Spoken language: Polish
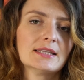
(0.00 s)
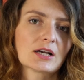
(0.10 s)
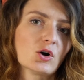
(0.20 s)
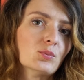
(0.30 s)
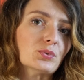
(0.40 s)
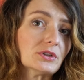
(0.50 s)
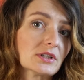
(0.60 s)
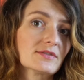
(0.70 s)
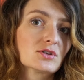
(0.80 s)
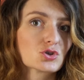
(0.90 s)
taką
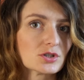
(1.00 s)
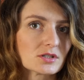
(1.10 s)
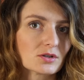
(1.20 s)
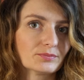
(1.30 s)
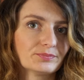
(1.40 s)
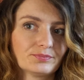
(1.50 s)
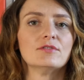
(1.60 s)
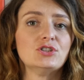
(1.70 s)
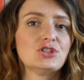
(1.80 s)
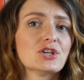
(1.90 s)
płytkę wzorzystą.
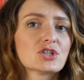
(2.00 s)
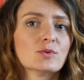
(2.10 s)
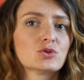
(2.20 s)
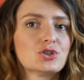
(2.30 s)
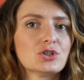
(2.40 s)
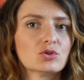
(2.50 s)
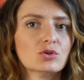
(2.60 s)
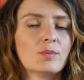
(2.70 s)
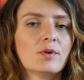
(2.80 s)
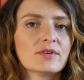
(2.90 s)
W dzisiejszym
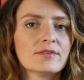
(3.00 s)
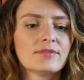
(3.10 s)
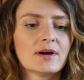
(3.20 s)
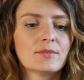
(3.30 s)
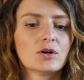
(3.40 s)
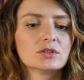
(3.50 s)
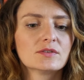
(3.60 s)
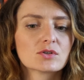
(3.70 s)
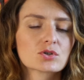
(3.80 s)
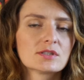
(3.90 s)
odcinku opowiem Wam o tych
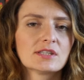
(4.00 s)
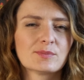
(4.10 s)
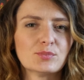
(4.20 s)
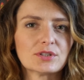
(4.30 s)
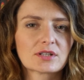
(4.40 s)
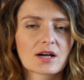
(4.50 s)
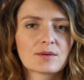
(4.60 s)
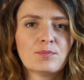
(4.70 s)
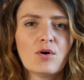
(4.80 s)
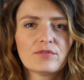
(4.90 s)
wzorzystych
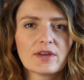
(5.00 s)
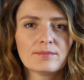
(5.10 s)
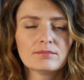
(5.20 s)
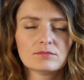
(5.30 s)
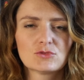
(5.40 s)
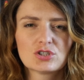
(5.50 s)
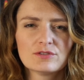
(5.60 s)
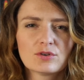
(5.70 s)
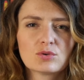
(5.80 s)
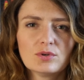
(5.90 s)
płytkach. Powiem,
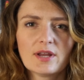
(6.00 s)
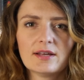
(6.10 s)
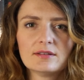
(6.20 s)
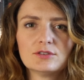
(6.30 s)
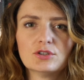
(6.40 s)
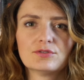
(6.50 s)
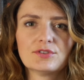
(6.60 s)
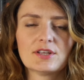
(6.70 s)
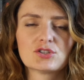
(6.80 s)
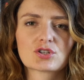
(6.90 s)
czy w ogóle do
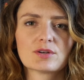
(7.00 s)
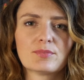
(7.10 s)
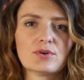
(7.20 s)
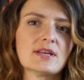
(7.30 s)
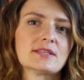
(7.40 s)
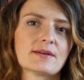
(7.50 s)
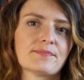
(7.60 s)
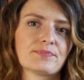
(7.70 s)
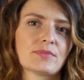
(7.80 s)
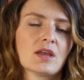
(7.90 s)
wnętrz
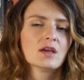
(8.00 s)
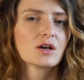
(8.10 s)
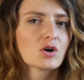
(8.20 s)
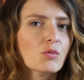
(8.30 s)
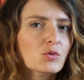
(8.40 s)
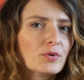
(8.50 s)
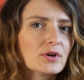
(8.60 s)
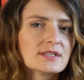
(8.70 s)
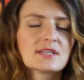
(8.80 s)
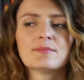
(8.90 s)
polecam. Komu
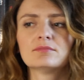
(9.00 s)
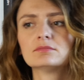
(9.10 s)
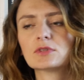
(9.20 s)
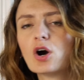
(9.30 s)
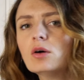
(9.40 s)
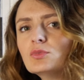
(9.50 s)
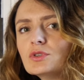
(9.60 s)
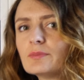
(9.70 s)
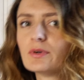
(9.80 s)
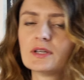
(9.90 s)
polecam, komu
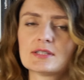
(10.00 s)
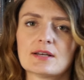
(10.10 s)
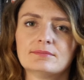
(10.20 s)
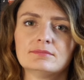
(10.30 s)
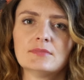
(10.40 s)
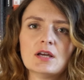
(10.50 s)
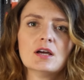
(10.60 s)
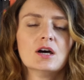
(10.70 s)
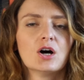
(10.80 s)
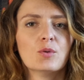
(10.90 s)
nie polecam.
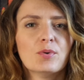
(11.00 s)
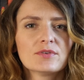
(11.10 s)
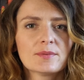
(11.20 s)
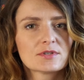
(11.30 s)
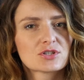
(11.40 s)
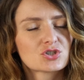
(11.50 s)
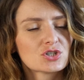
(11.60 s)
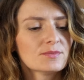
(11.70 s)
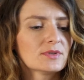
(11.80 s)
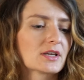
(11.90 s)
Opowiem, z
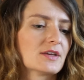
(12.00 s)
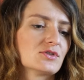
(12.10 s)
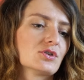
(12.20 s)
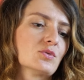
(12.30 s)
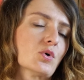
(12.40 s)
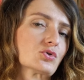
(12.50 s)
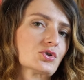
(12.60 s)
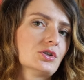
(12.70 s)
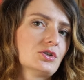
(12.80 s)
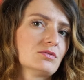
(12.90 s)
czym takie wzory
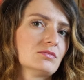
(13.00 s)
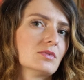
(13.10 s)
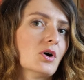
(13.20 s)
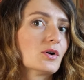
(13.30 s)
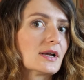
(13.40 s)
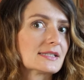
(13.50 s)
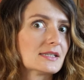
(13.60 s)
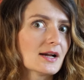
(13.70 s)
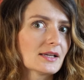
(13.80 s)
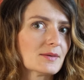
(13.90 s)
łączyć oraz
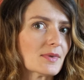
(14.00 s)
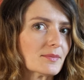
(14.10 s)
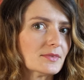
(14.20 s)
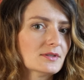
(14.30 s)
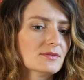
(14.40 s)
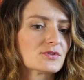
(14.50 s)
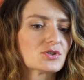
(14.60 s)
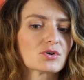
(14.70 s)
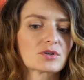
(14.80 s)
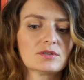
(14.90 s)
jakie mamy
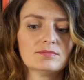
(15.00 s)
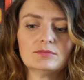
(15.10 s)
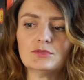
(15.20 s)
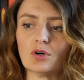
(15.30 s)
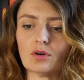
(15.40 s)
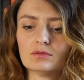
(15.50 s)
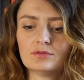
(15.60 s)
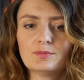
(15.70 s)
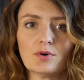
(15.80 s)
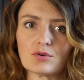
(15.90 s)
wzory do
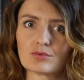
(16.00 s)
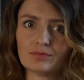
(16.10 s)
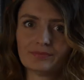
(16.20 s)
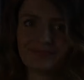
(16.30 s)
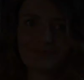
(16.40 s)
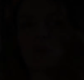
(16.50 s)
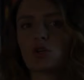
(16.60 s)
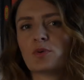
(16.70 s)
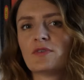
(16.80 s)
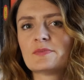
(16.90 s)
wyboru.
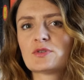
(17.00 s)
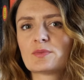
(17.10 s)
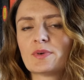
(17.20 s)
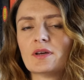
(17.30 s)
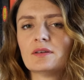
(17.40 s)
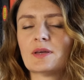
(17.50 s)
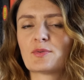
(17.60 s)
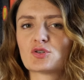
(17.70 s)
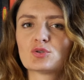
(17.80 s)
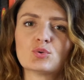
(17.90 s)
Odpowiedzmy sobie na
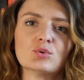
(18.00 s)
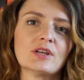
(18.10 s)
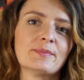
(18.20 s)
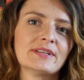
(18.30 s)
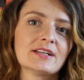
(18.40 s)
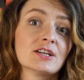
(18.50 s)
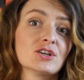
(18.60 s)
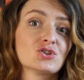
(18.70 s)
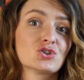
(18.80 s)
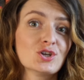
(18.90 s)
początku na
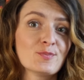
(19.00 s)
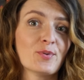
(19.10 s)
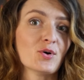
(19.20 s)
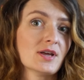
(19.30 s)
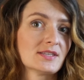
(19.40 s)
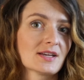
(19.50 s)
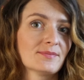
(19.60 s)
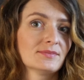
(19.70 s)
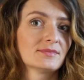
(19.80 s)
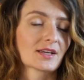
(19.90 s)
pytanie, czy
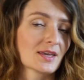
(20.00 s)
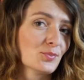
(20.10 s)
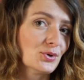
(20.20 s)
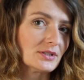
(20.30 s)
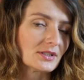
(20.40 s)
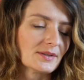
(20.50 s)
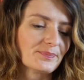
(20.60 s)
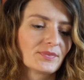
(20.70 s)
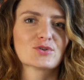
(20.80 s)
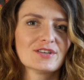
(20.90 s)
polecam takie płytki.
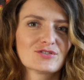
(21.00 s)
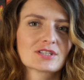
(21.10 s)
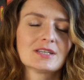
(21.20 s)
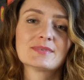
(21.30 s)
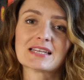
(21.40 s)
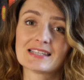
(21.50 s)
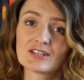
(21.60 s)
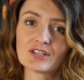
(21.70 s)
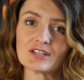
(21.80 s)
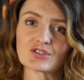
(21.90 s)
Przede wszystkim
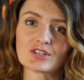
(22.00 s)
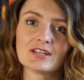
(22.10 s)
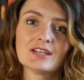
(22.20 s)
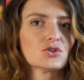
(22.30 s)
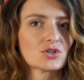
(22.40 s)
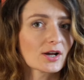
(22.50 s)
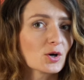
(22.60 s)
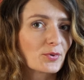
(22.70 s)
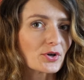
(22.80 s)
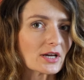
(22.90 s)
zaznaczę jeszcze, że
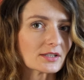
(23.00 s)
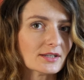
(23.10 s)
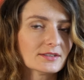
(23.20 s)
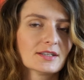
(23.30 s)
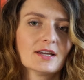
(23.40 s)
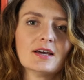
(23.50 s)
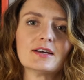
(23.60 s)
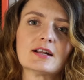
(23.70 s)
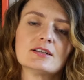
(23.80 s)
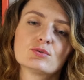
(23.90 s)
jako projektant,
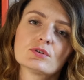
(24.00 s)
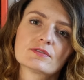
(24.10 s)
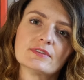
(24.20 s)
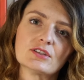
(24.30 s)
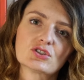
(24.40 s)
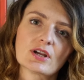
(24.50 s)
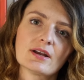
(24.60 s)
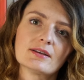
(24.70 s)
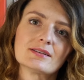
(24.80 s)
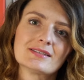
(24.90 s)
realizując
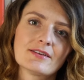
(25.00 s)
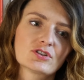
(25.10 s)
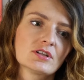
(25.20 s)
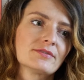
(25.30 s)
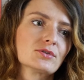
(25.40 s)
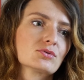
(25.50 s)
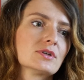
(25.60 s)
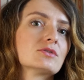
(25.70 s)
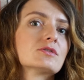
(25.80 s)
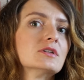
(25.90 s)
wnętrza, zawsze
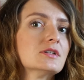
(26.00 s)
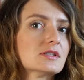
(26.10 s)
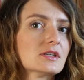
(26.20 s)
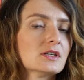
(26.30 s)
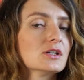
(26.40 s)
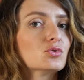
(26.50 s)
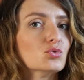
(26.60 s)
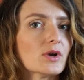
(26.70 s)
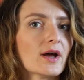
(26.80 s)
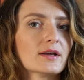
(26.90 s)
nawiązuję do stylistyki,
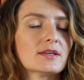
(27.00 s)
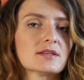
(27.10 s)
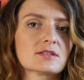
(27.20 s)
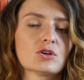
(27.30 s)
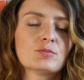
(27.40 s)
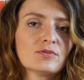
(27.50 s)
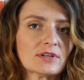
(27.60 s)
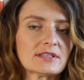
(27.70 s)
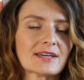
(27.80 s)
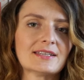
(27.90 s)
która jest
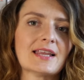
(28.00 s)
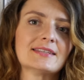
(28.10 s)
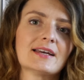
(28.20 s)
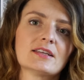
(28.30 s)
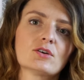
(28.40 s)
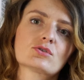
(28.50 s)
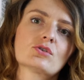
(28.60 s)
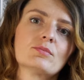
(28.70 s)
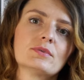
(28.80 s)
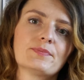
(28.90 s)
odpowiednia dla danej
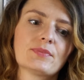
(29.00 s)
osoby.